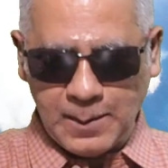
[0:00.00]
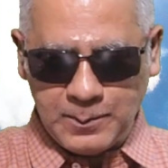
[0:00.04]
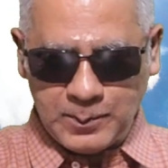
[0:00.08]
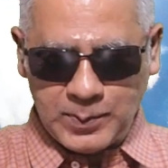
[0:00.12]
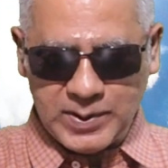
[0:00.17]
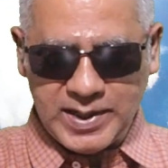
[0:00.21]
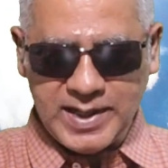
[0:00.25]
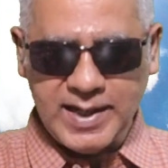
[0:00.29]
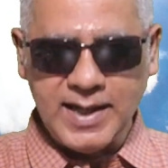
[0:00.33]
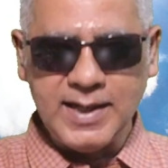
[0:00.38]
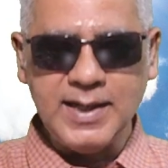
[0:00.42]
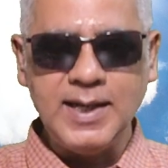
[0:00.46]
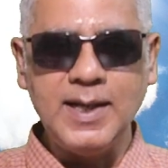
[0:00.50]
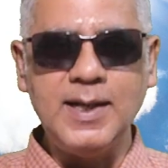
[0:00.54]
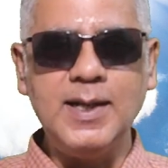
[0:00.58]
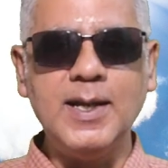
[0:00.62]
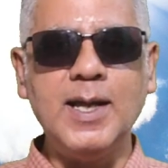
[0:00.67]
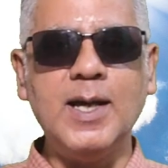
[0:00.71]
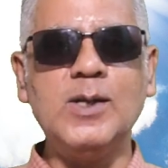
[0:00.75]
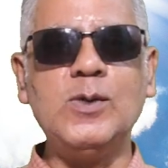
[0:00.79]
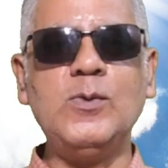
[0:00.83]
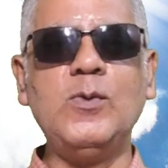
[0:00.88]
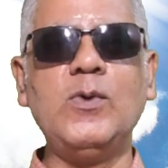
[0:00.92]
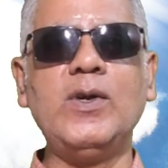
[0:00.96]
அப்படியே
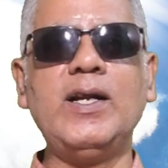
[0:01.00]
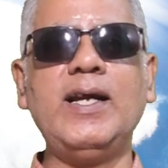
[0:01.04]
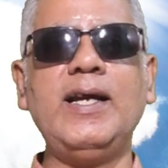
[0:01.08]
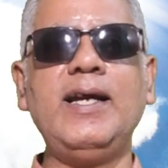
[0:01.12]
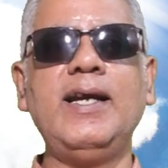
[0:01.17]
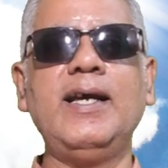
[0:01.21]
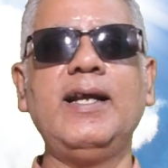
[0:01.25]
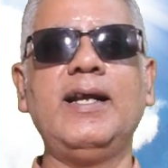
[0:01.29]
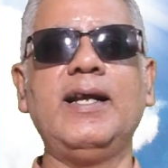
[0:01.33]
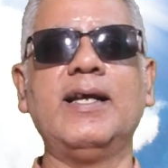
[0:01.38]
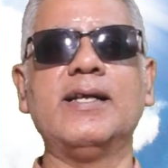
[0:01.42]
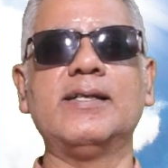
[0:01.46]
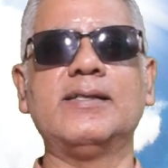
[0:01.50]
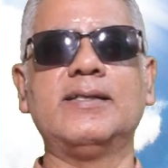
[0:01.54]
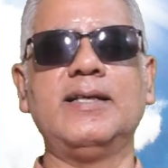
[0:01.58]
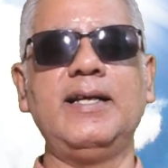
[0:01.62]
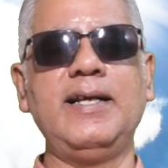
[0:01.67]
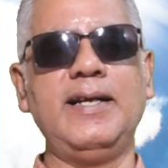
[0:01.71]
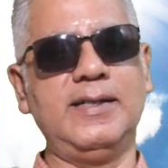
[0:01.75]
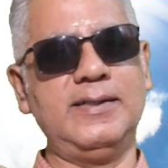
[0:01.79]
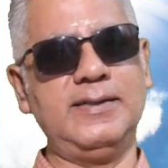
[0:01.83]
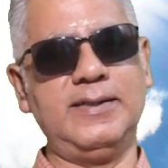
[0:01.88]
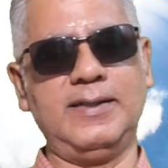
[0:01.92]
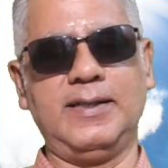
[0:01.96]
எல்லாரும் ஒரே
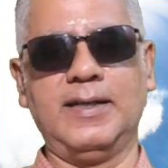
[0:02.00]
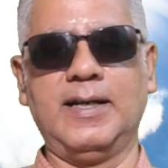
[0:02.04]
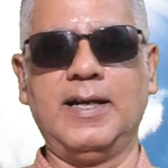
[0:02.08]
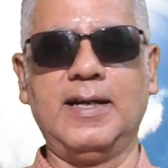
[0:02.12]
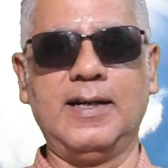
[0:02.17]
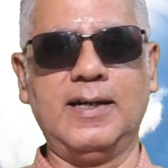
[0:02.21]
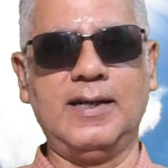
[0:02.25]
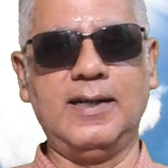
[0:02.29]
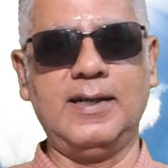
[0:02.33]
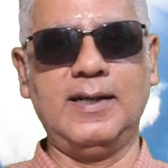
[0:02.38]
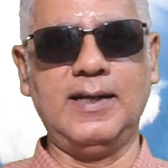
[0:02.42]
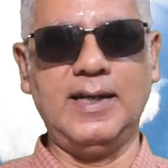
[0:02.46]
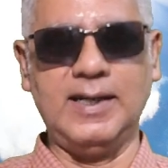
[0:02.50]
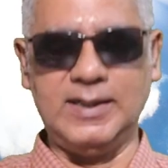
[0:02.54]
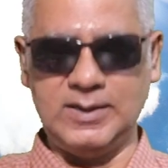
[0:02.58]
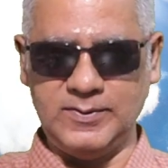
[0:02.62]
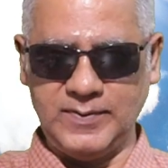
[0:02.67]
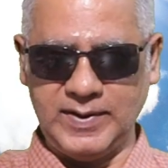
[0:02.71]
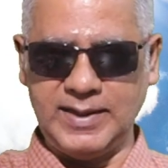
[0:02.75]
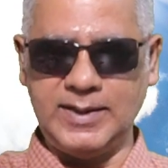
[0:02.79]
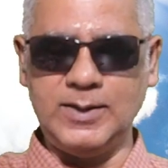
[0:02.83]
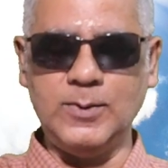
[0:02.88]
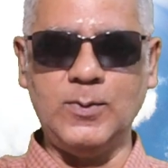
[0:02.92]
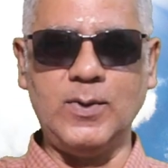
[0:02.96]
நேரத்துல எழுந்துக்கினாங்களாம் அது
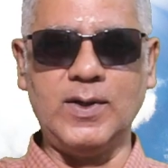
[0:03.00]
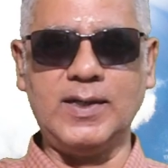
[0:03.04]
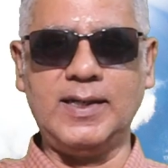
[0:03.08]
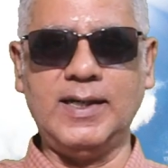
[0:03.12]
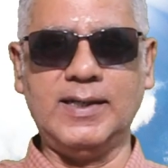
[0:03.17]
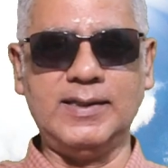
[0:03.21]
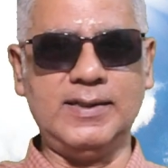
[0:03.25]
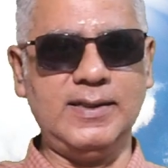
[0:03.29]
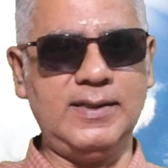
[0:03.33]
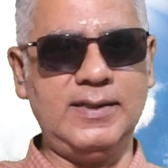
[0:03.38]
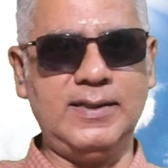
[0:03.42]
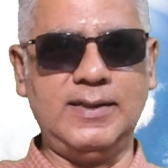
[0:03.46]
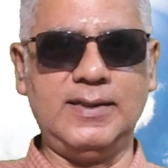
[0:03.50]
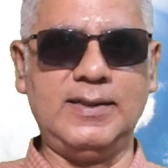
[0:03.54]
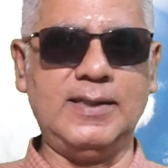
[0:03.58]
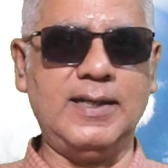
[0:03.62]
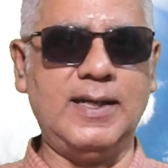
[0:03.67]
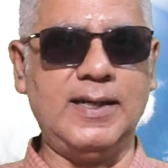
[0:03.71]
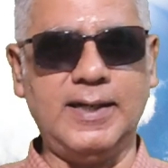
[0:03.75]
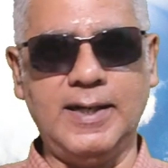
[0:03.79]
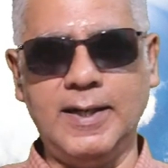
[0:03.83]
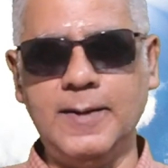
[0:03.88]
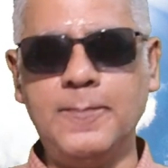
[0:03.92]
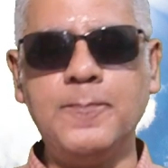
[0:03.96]
வரைக்கும் உக்காந்துட்டு
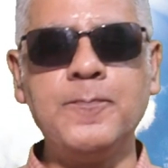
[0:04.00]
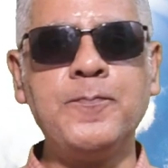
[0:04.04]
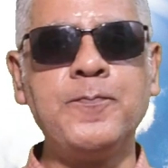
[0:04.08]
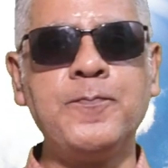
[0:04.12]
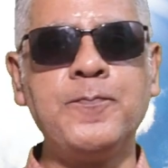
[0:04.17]
இருந்தாங்க